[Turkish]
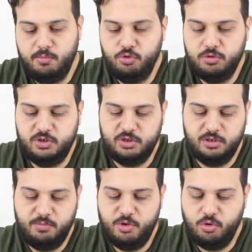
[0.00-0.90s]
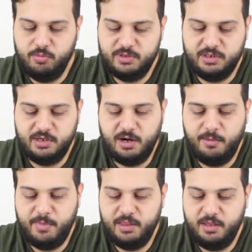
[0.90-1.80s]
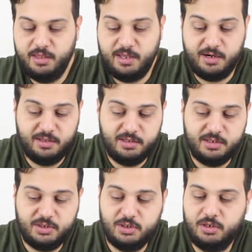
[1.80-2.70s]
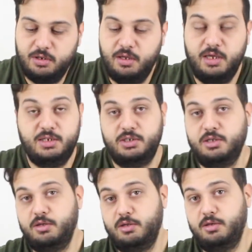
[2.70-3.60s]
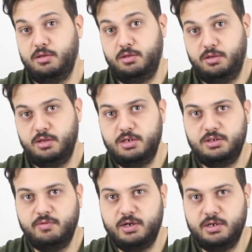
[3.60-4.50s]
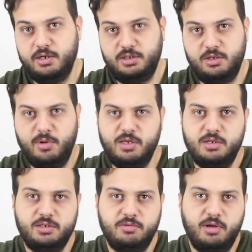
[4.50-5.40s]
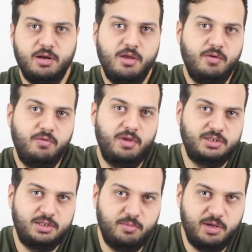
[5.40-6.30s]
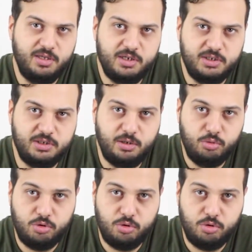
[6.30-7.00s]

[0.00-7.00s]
Bunun dışında mini olmasına rağmen Ethernet girişi, HD girişi var, HDMI girişi var ve HDMI girişinden